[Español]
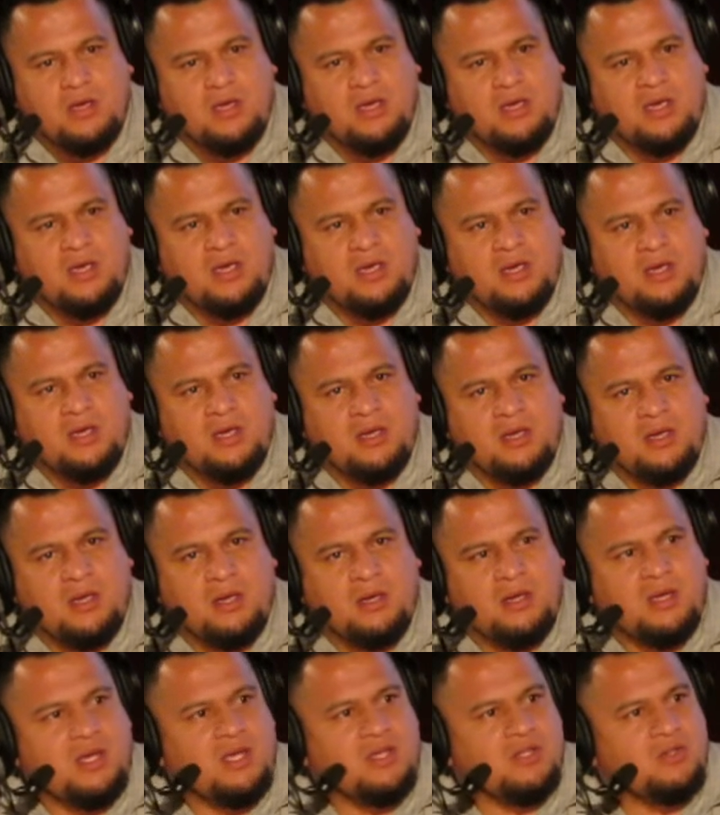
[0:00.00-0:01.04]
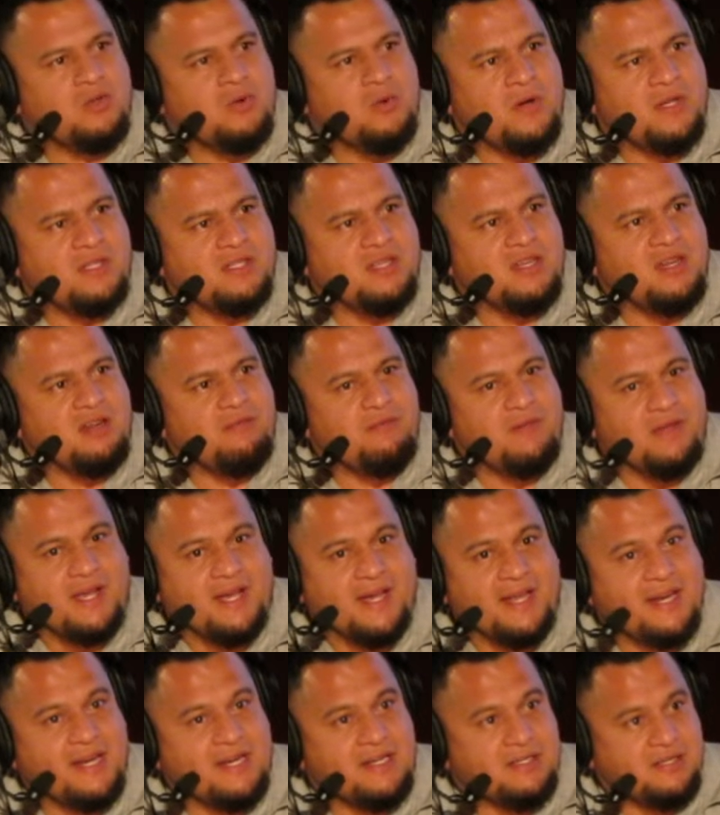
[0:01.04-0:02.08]
eso va a
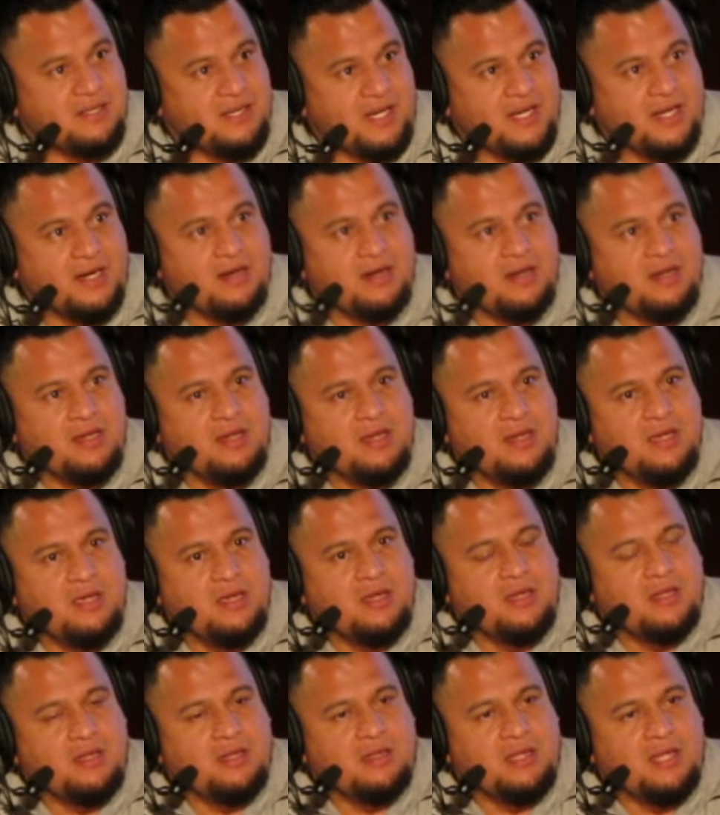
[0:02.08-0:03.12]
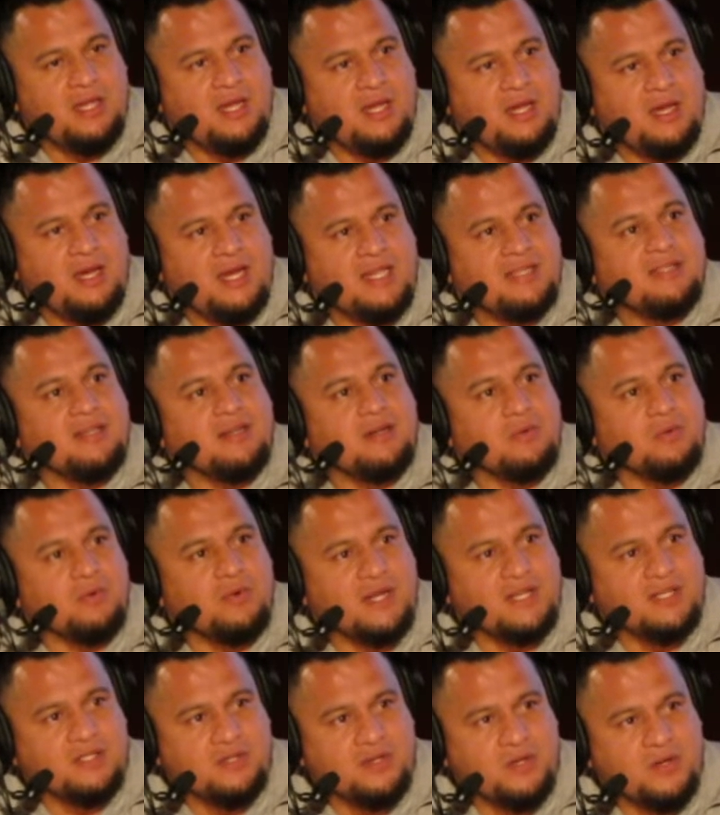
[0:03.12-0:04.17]
significar el cierre de la
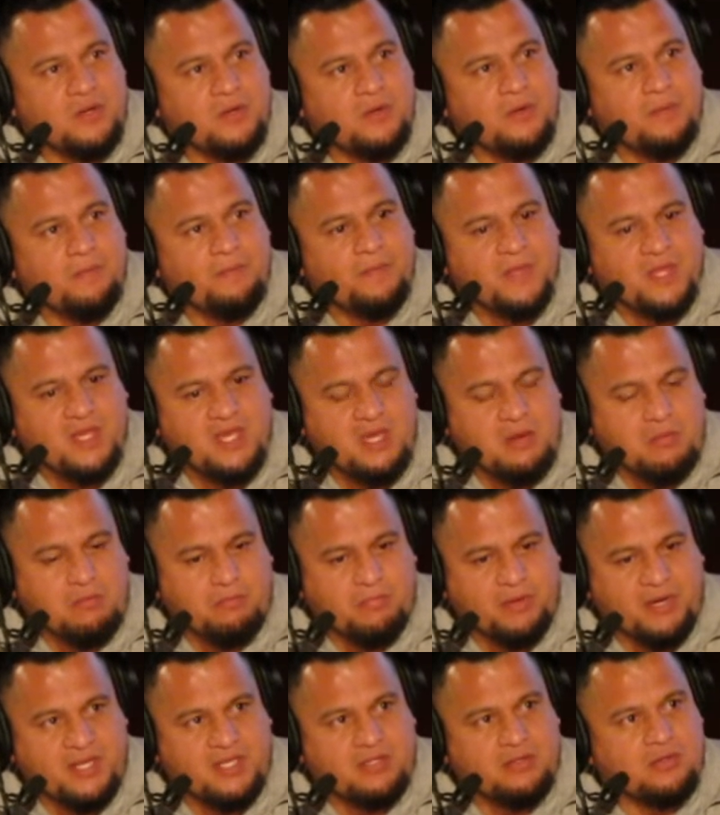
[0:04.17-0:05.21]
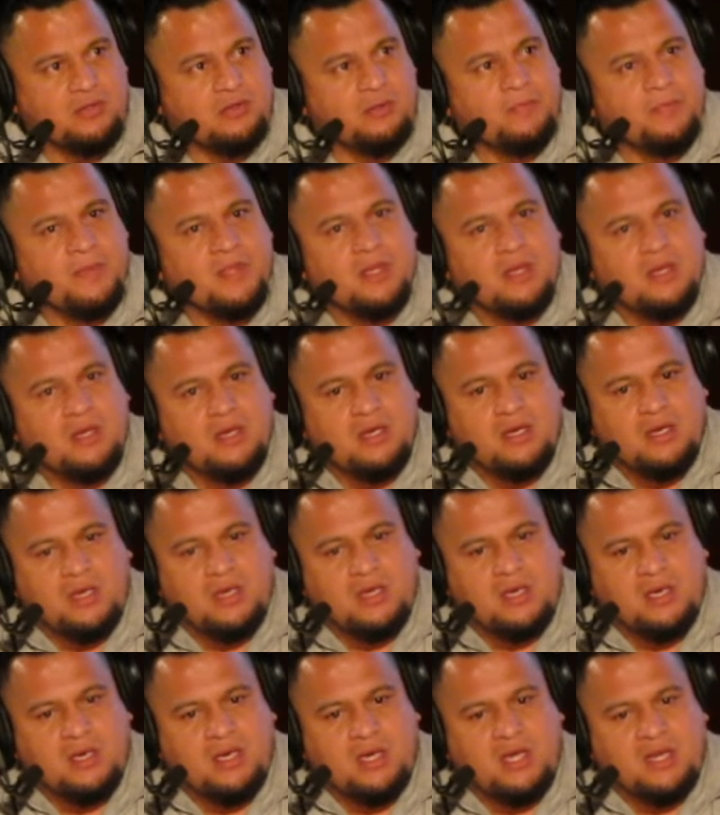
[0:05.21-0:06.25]
circulación impreso
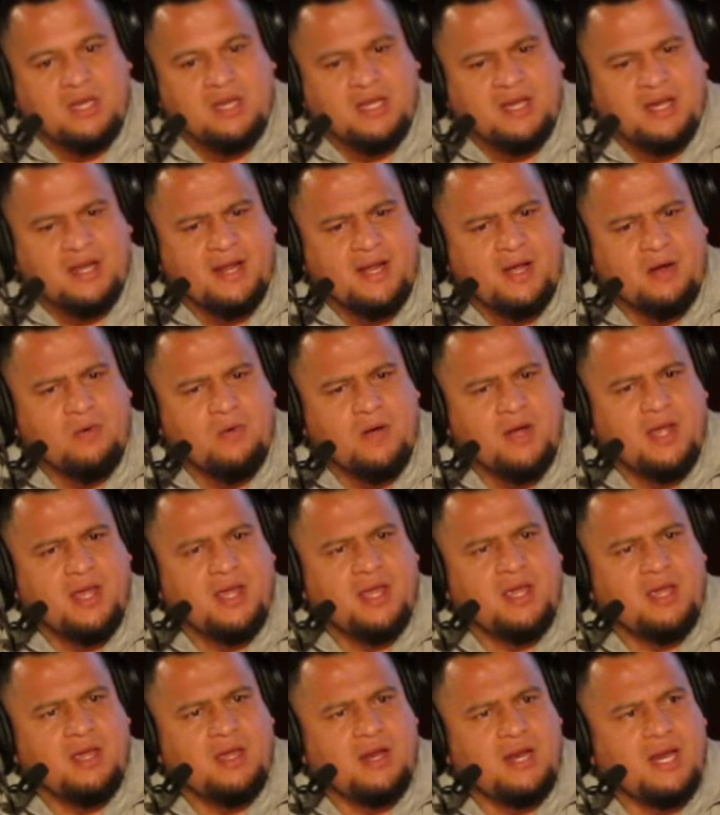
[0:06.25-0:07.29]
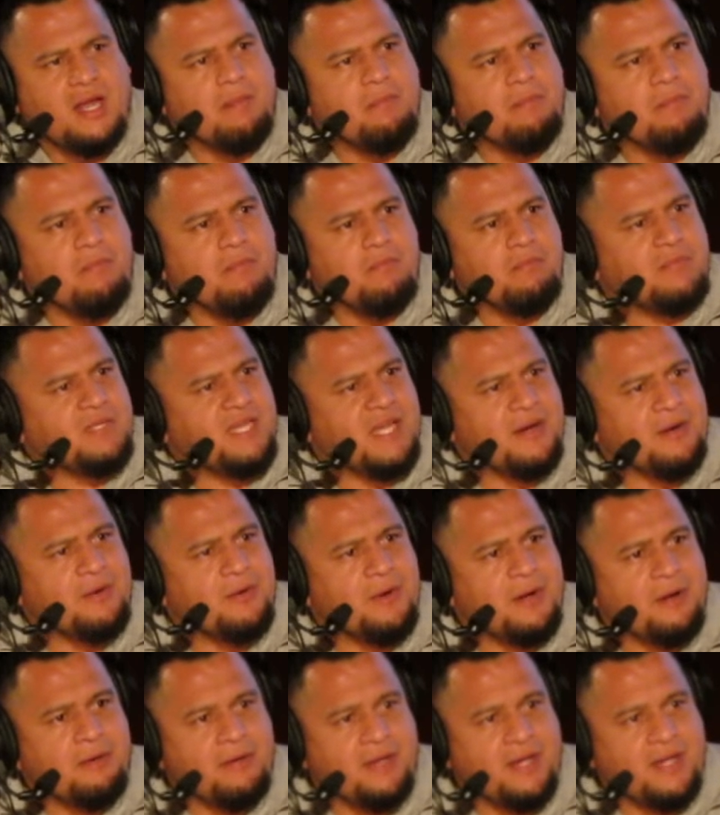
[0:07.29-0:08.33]
en Nicaragua. las ya
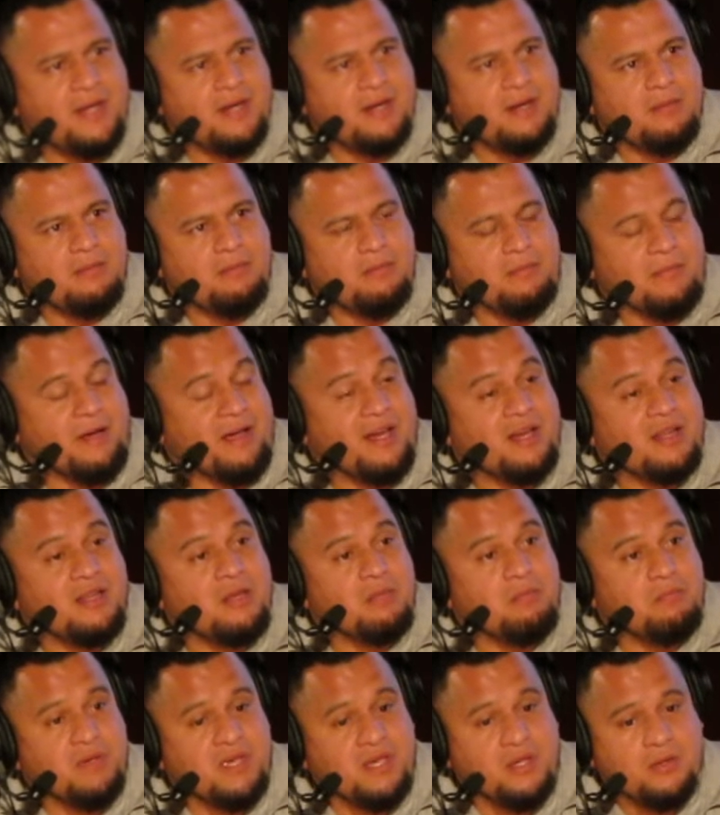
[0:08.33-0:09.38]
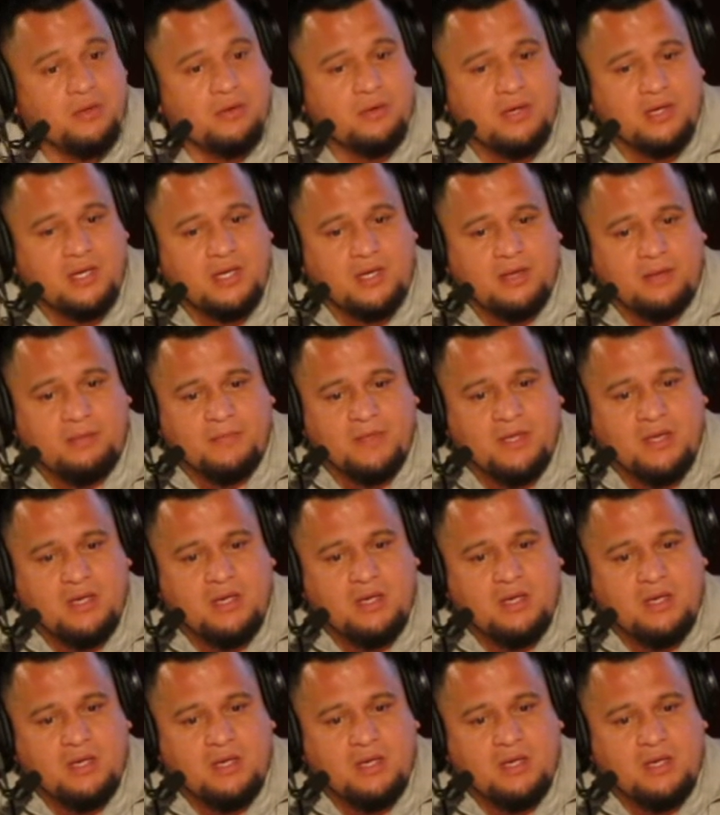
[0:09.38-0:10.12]
no va a haber, va a haber despido en,